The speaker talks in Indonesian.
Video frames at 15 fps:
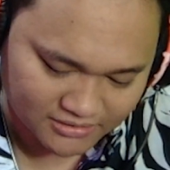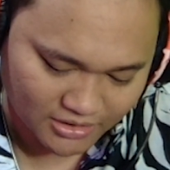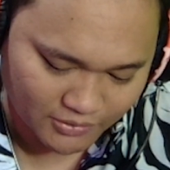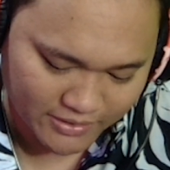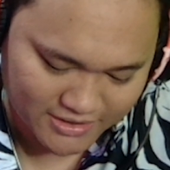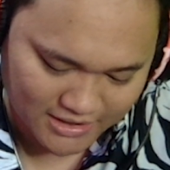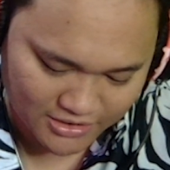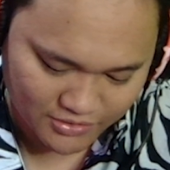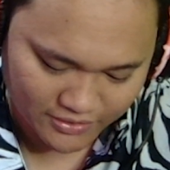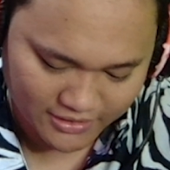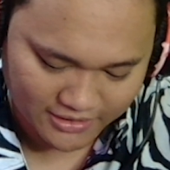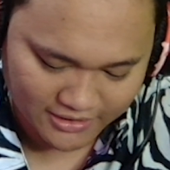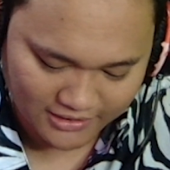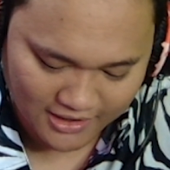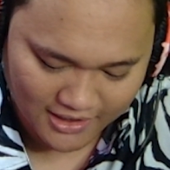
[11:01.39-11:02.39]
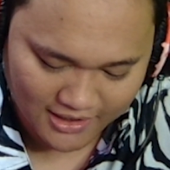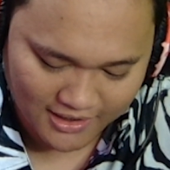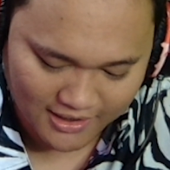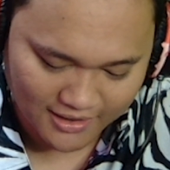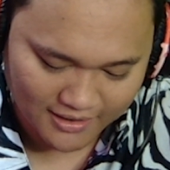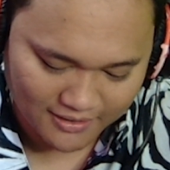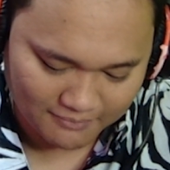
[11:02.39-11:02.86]
ya lah cuy. Kita
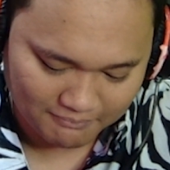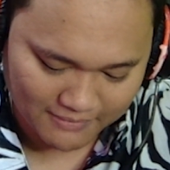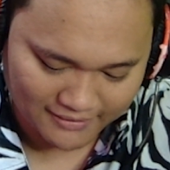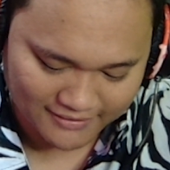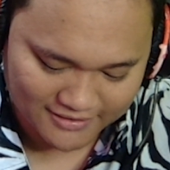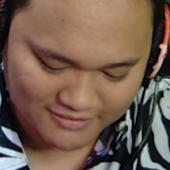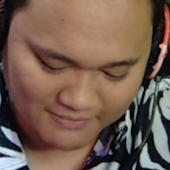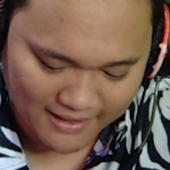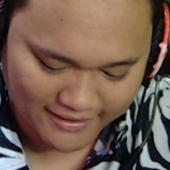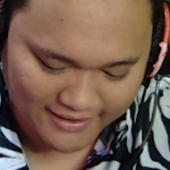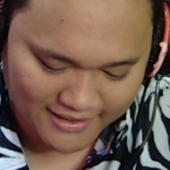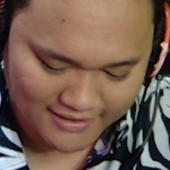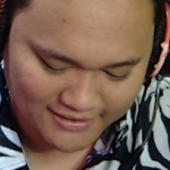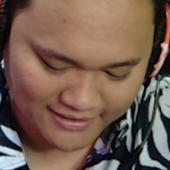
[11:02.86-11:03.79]
Martis magi aja